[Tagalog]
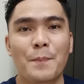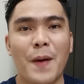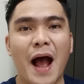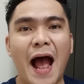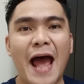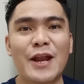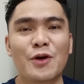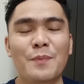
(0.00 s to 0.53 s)

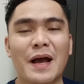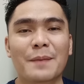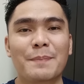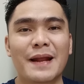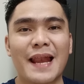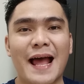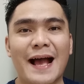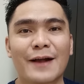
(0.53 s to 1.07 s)
Paano
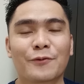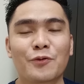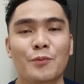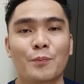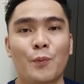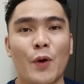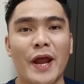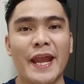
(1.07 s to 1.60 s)
magbilang
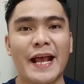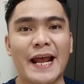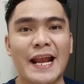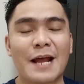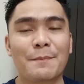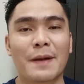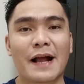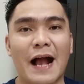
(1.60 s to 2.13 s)
kung pwede
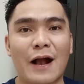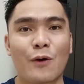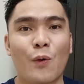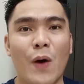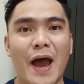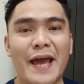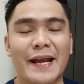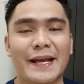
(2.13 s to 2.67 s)
ka na
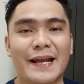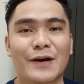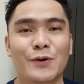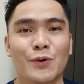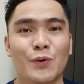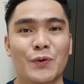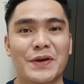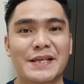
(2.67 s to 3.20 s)
mag-acquire
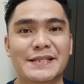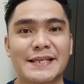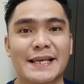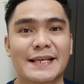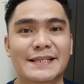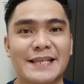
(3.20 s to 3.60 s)
ng OEC